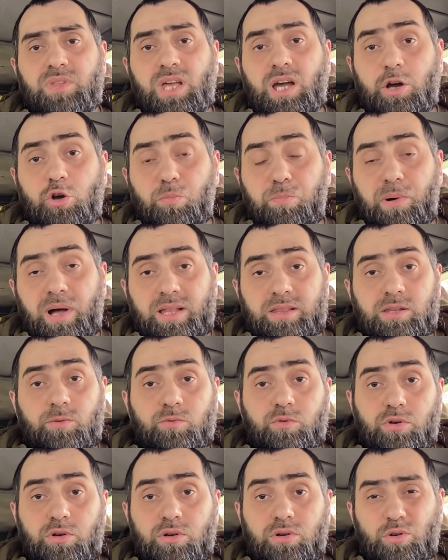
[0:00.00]
оккупантов
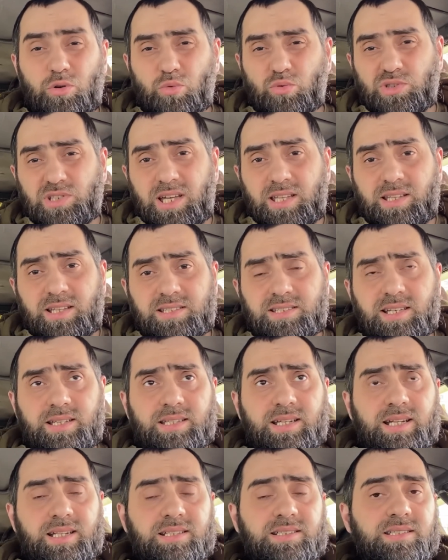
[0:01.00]
русской
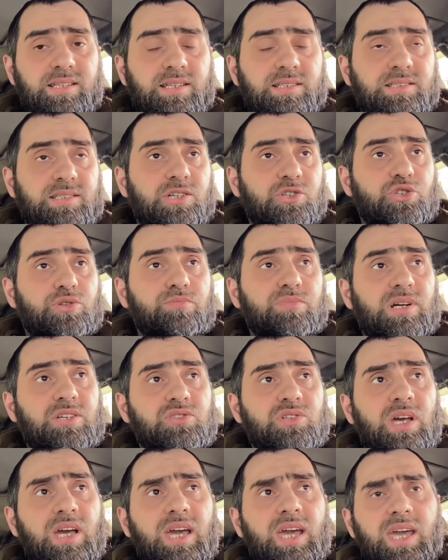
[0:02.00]
национальности, если не
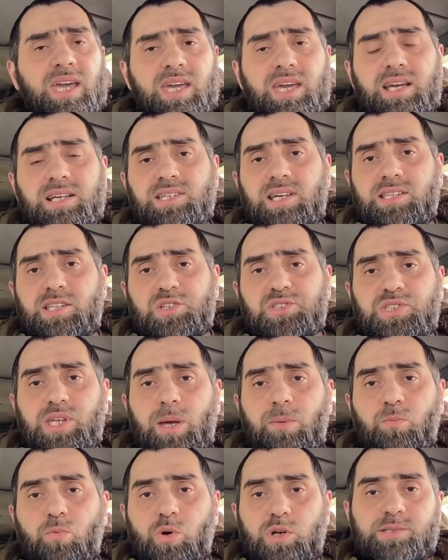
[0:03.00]
ошибаюсь. И где-то
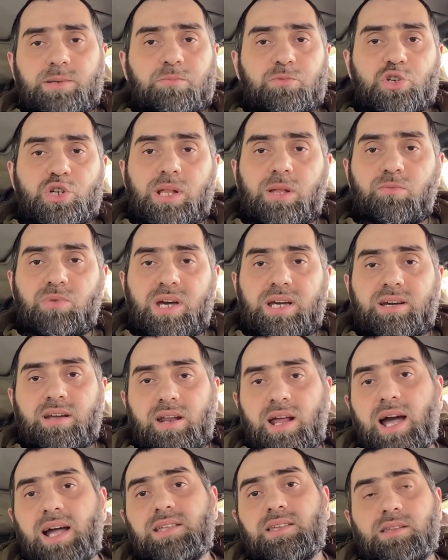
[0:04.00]
7-8 человек
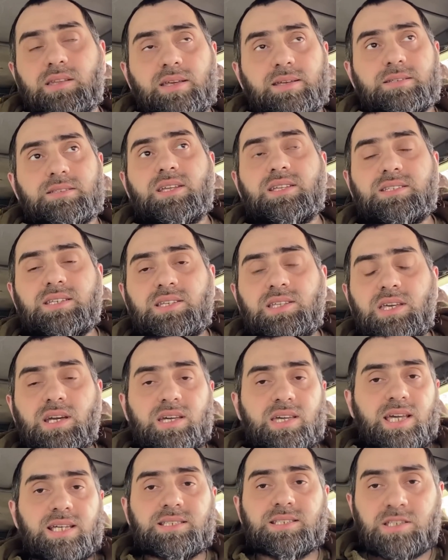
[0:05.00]
ранены. Среди
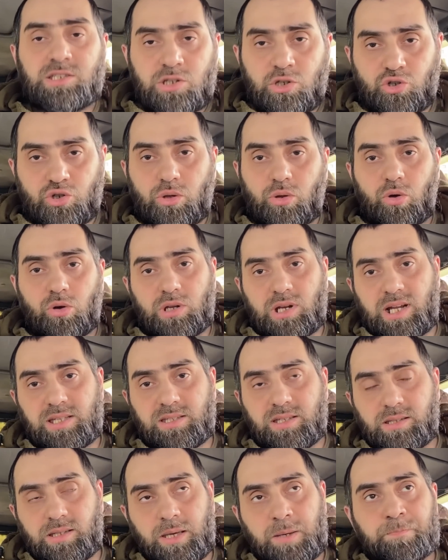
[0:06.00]
них есть и тяжело
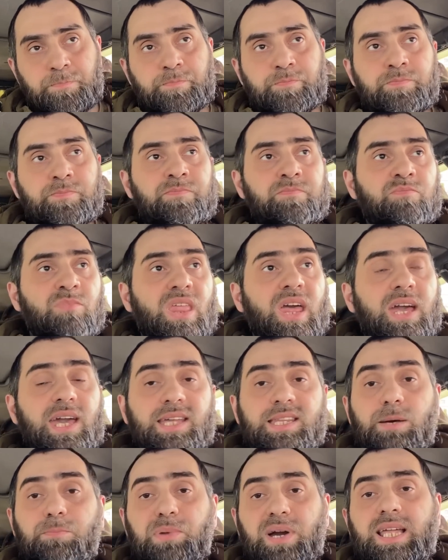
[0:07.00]
раненые.
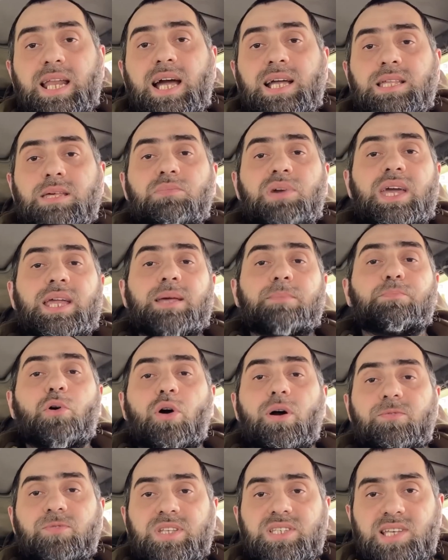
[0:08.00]
Это, по крайней мере,
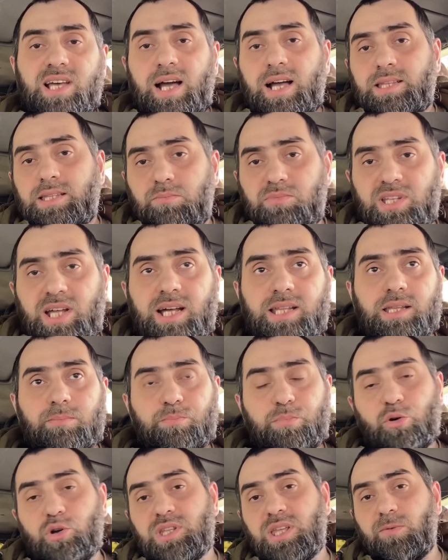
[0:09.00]
по официальным данным.
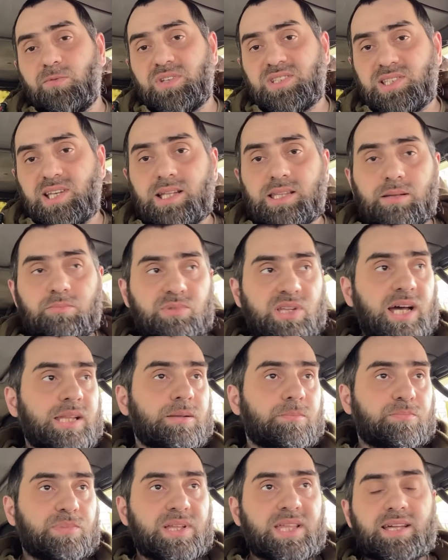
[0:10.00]
По неофициальным
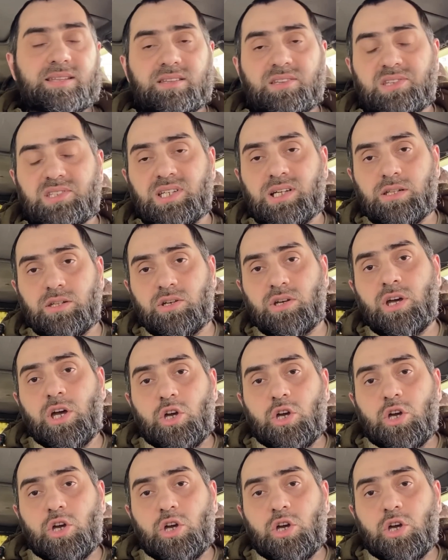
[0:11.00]
данным, понятное дело,